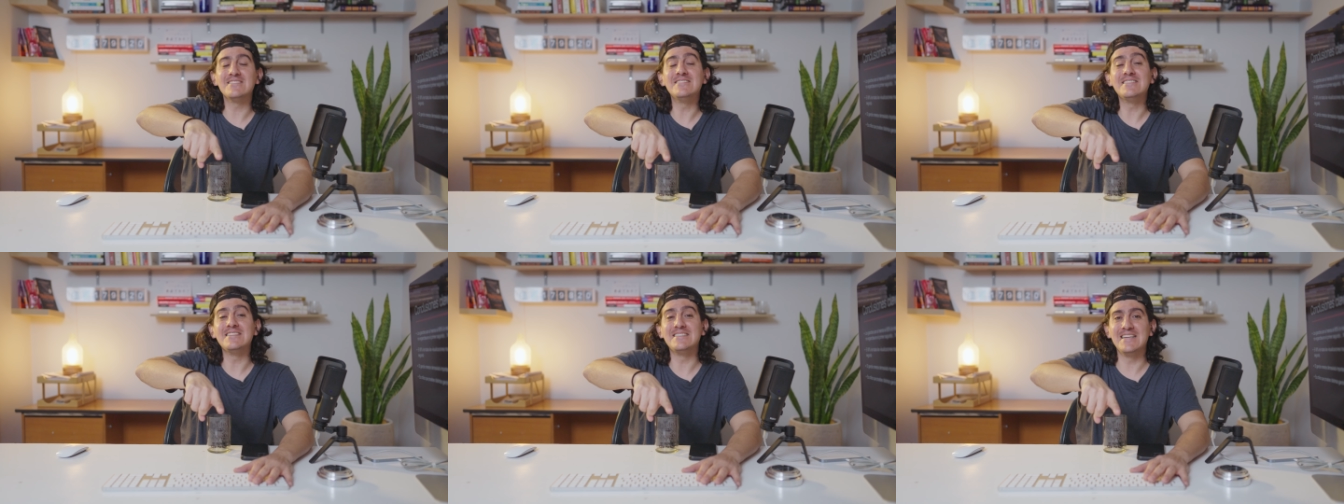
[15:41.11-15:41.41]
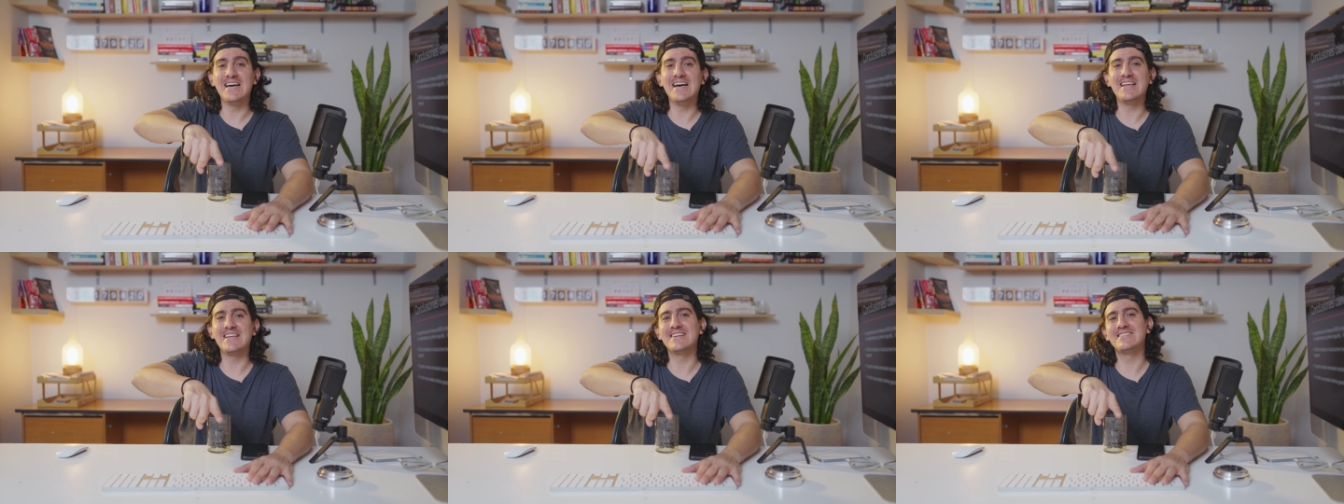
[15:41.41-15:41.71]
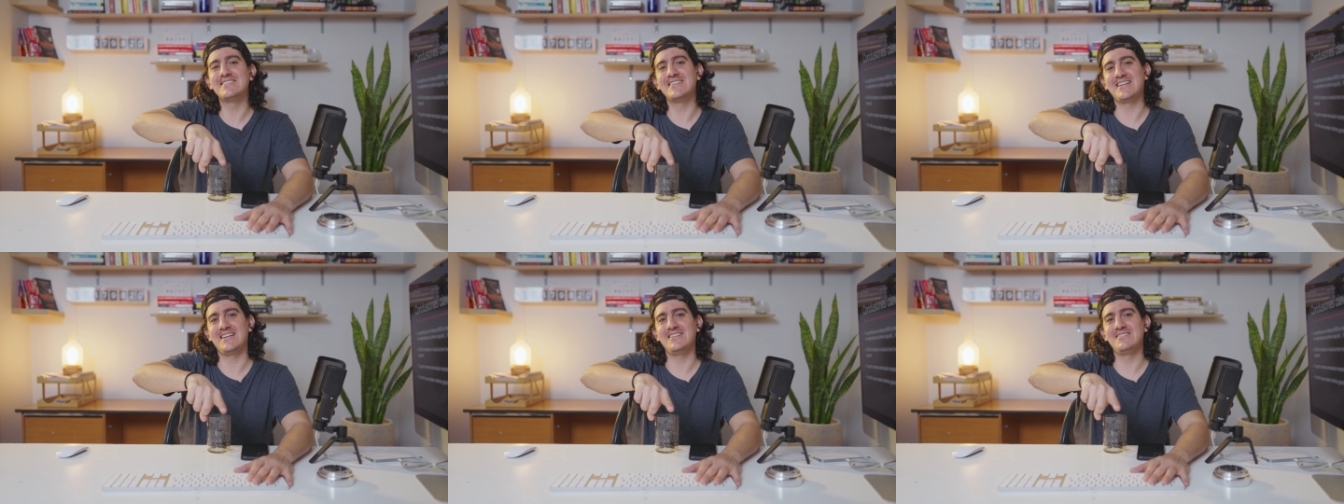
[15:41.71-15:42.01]
casi nadie
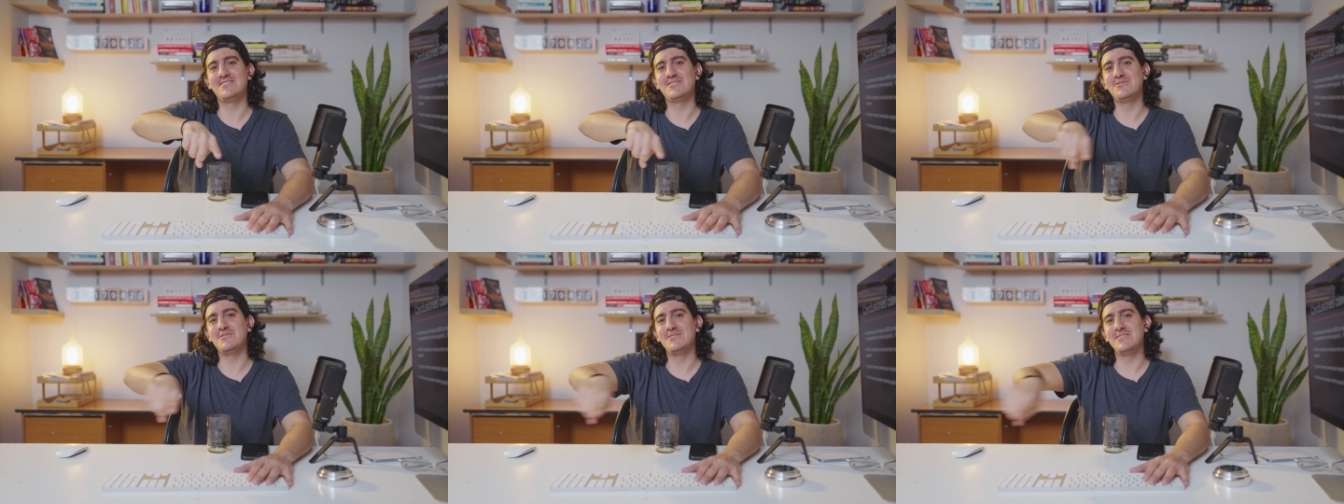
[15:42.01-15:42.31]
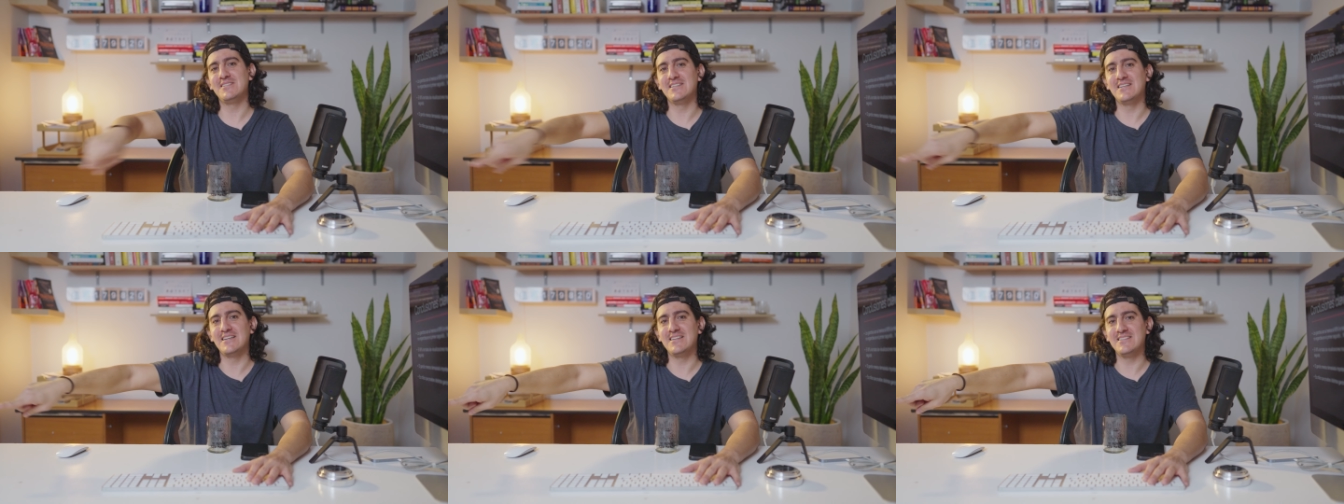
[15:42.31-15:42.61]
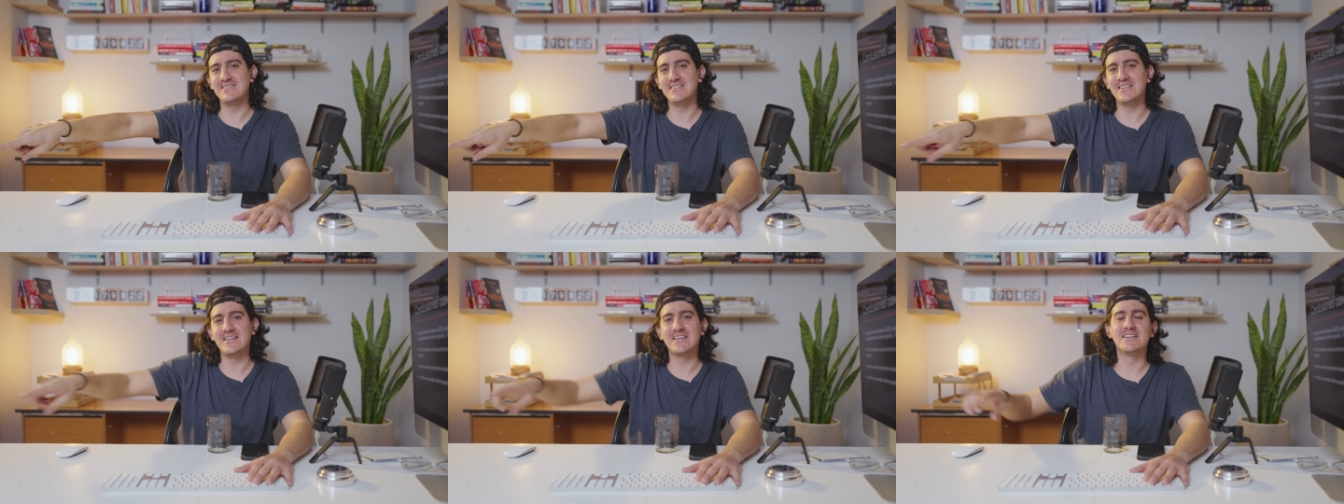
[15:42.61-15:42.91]
se enganchó y
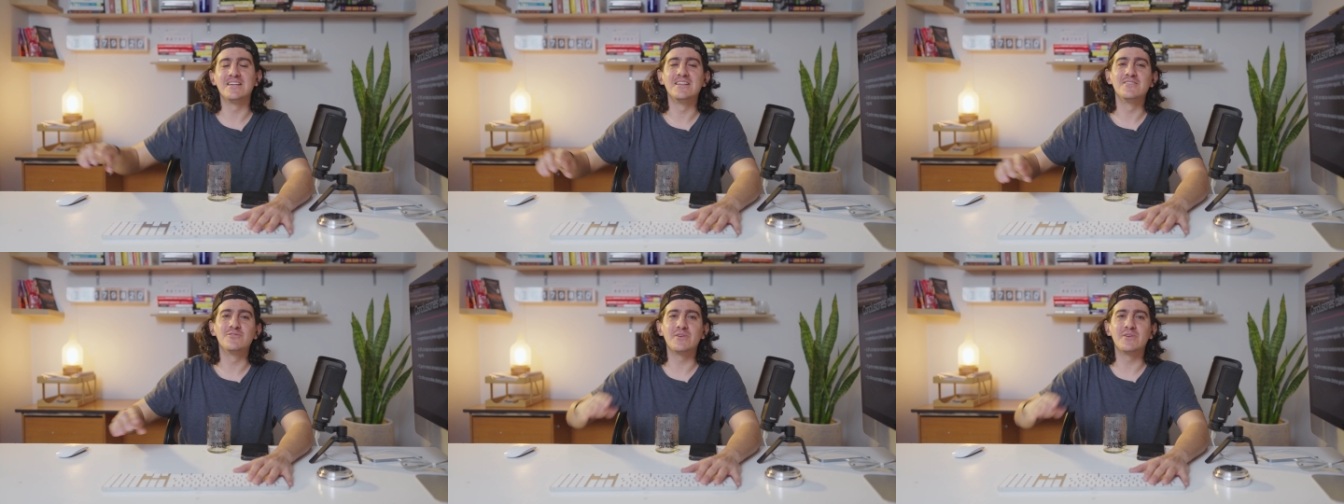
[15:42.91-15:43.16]
ahí siguen.